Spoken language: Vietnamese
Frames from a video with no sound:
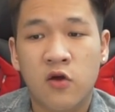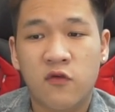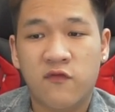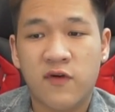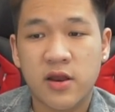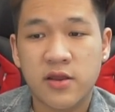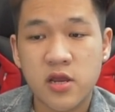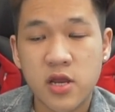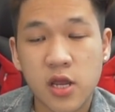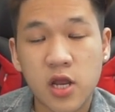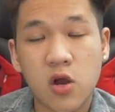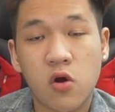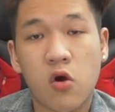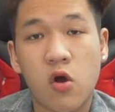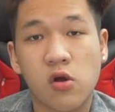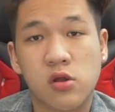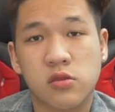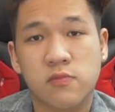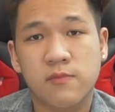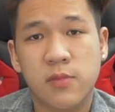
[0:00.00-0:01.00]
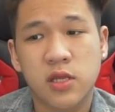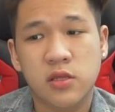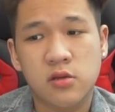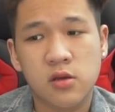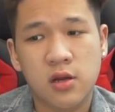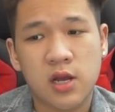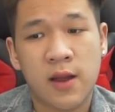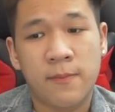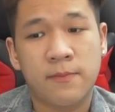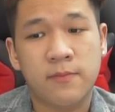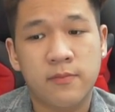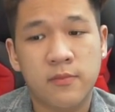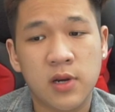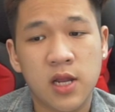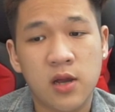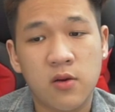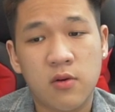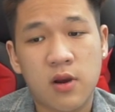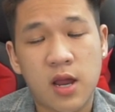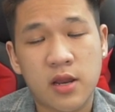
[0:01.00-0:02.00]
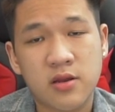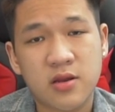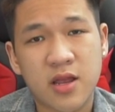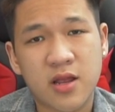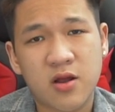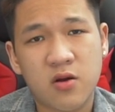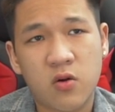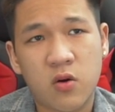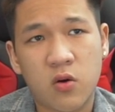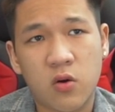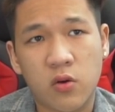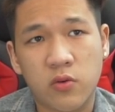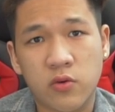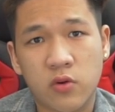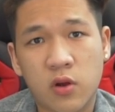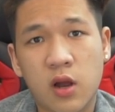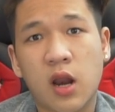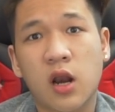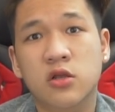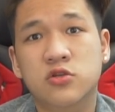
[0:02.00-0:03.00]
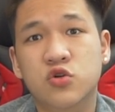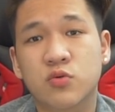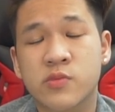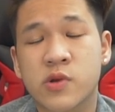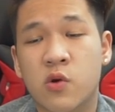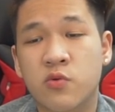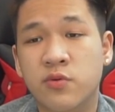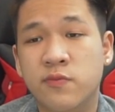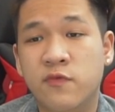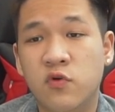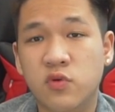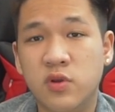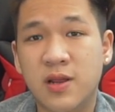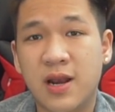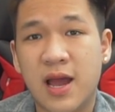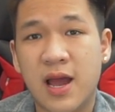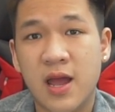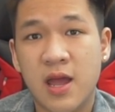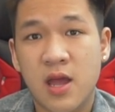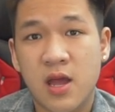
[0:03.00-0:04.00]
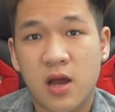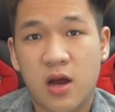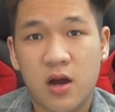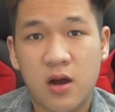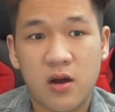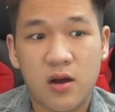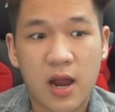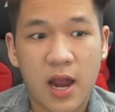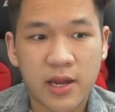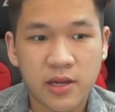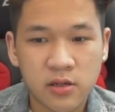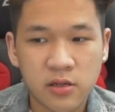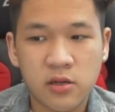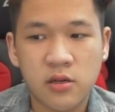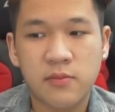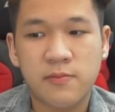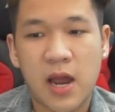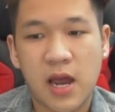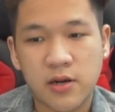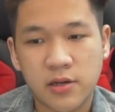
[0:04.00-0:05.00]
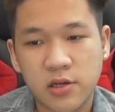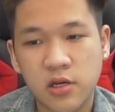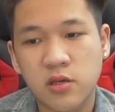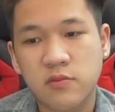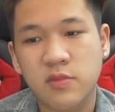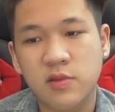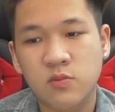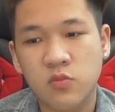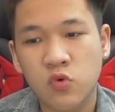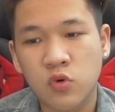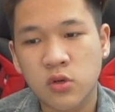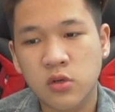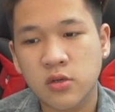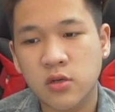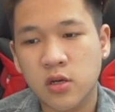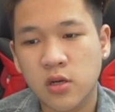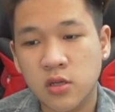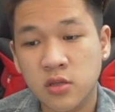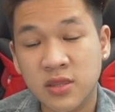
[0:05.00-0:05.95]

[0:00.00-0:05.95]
và những cái câu hỏi mình thường gặp đều là những cái câu hỏi nó khá là chung nhau như ví dụ như là uh, anh ơi, bạn ơi, mình muốn